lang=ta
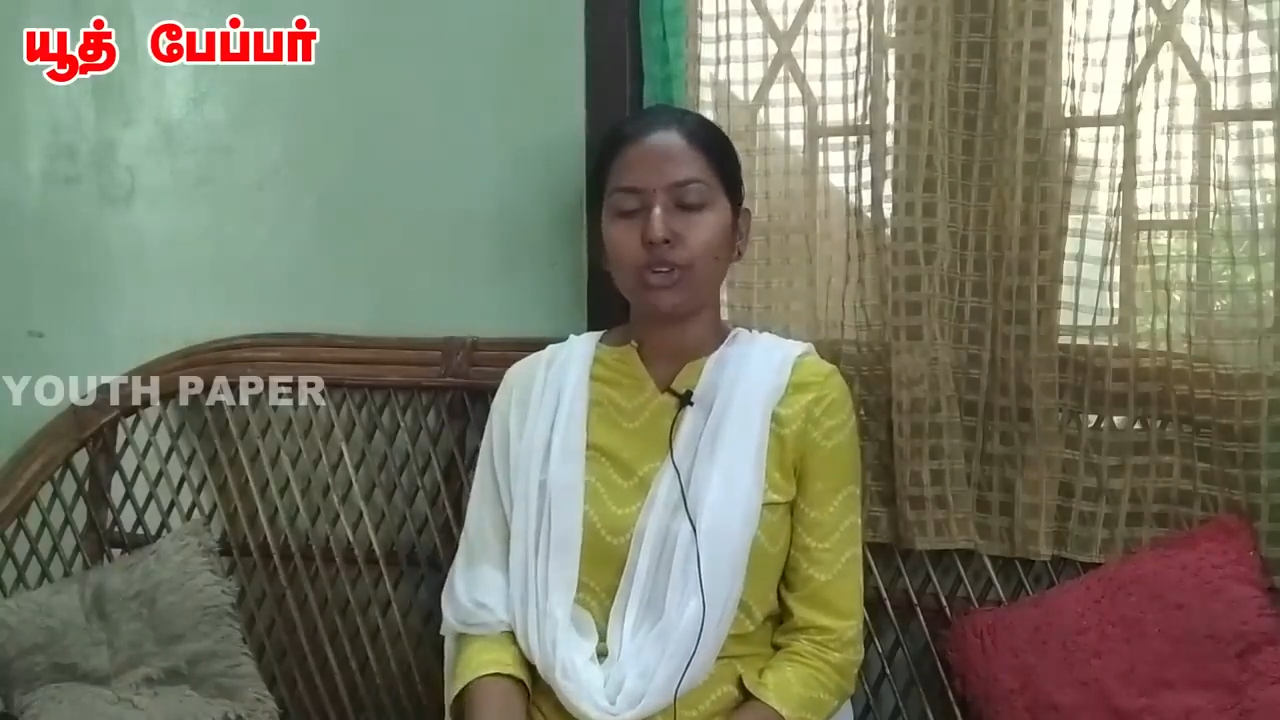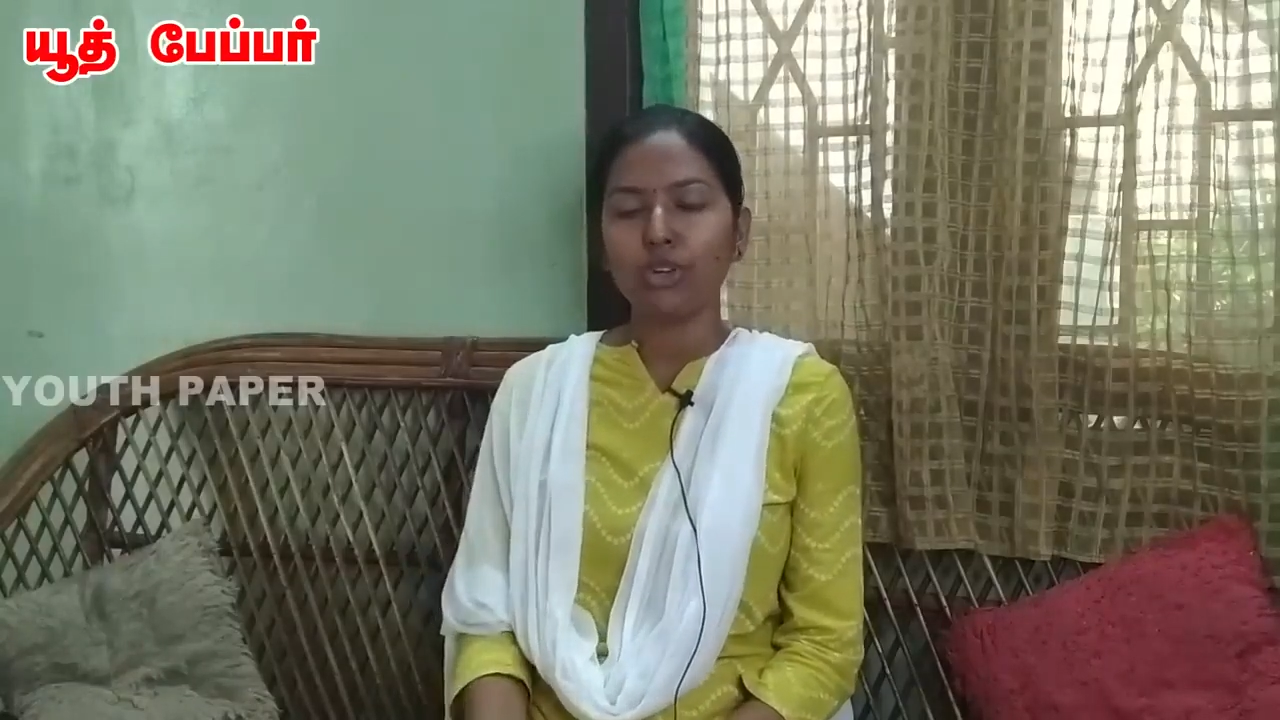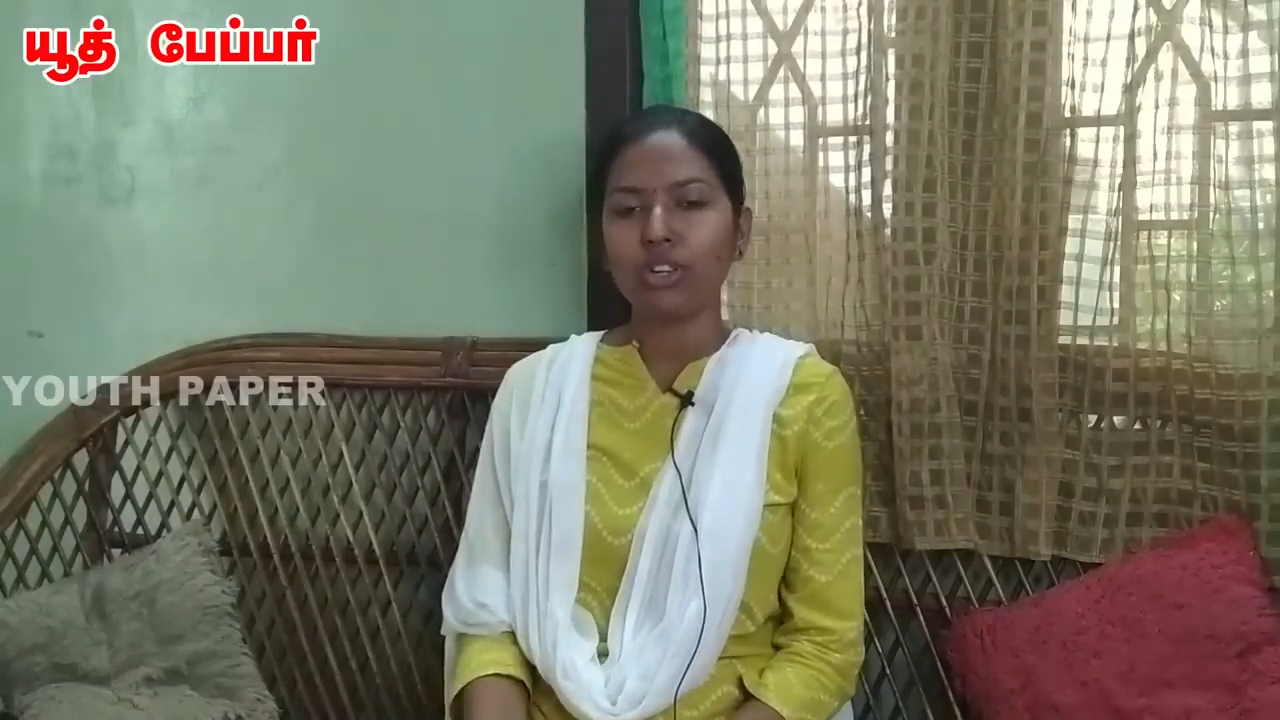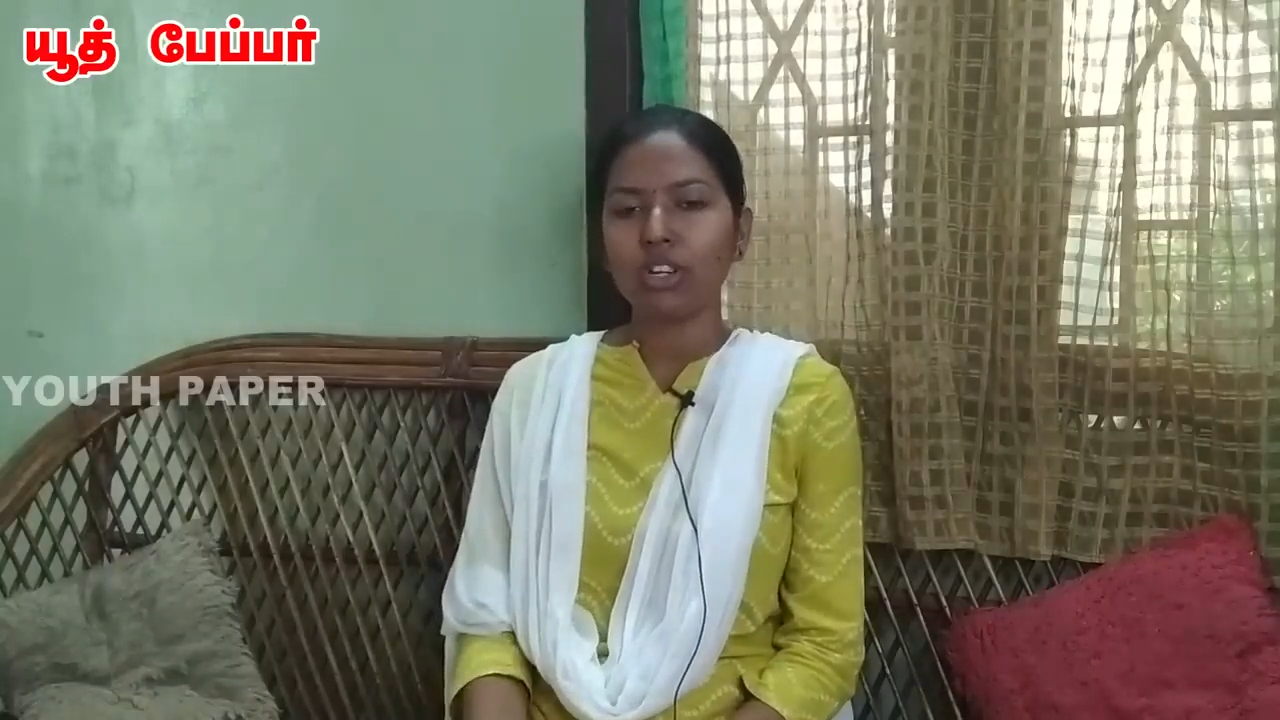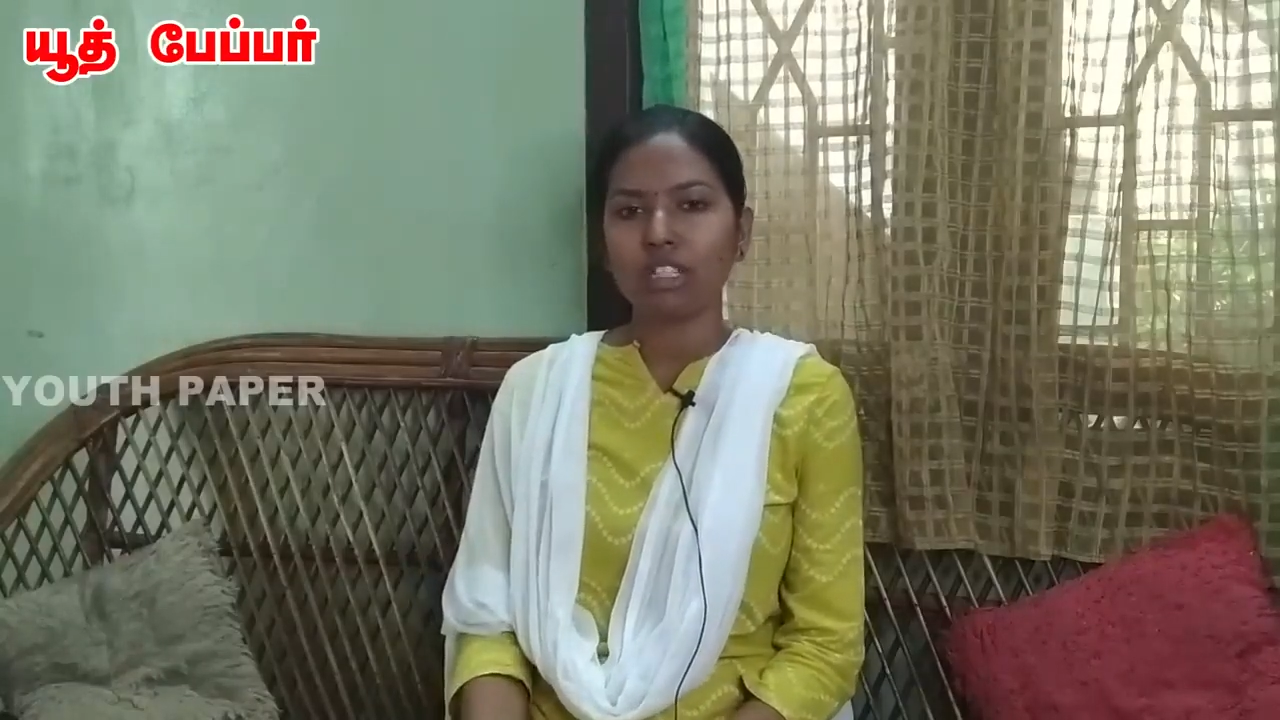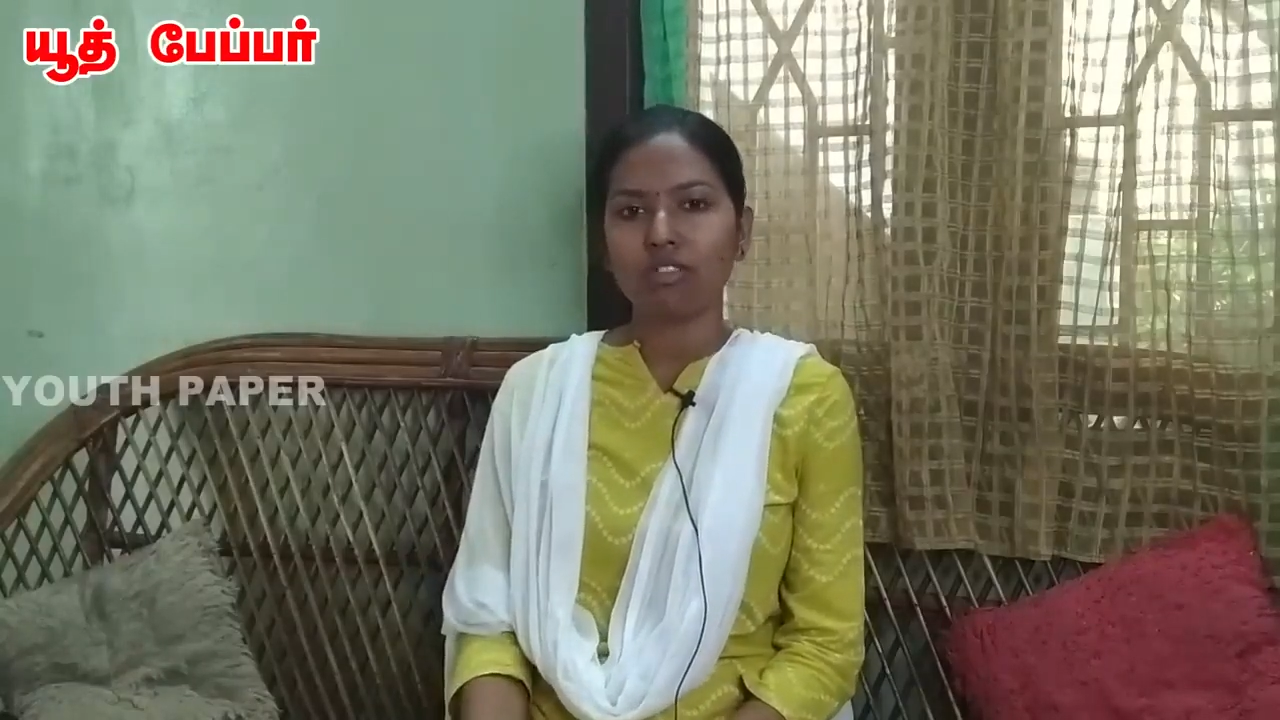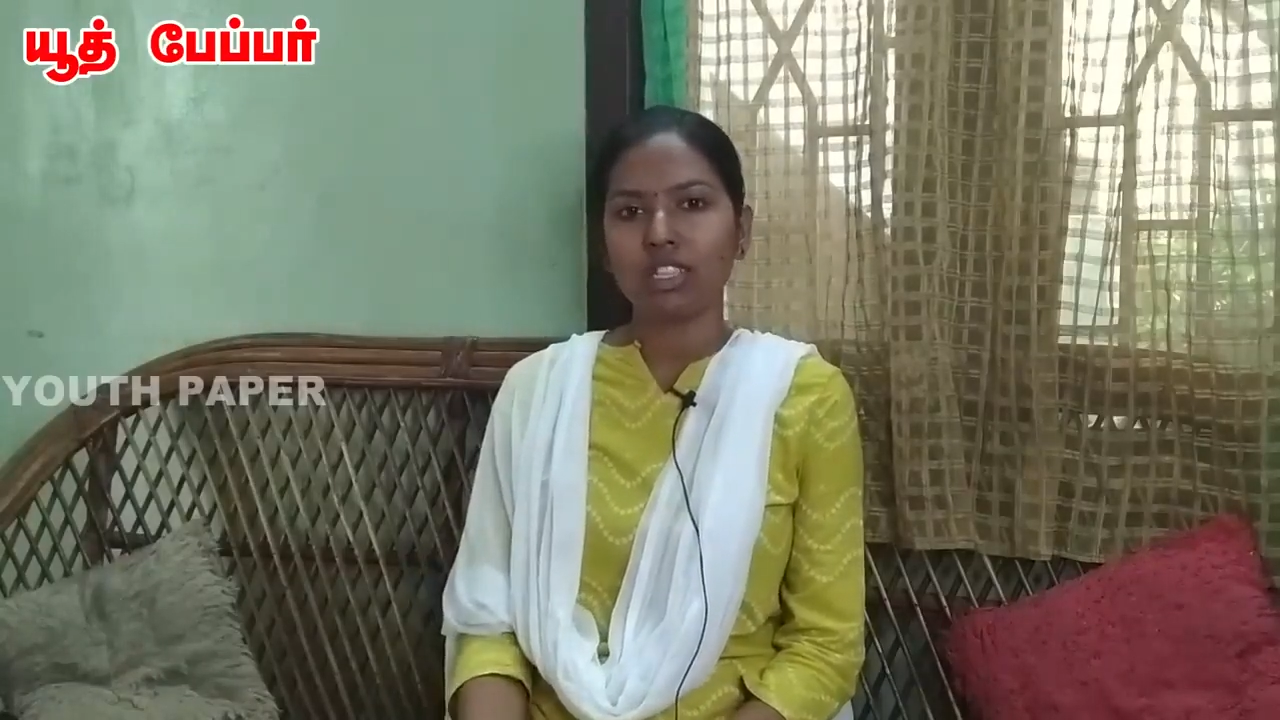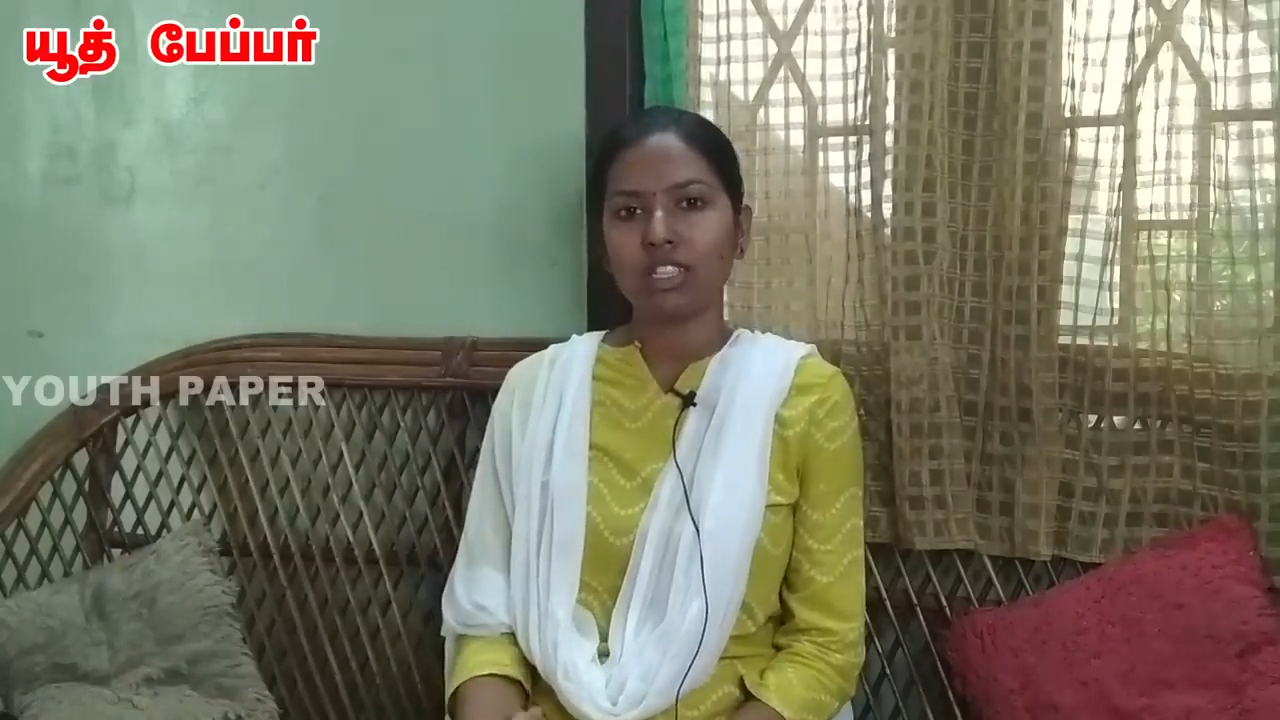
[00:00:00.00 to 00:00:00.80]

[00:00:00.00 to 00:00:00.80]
முடியுன்றது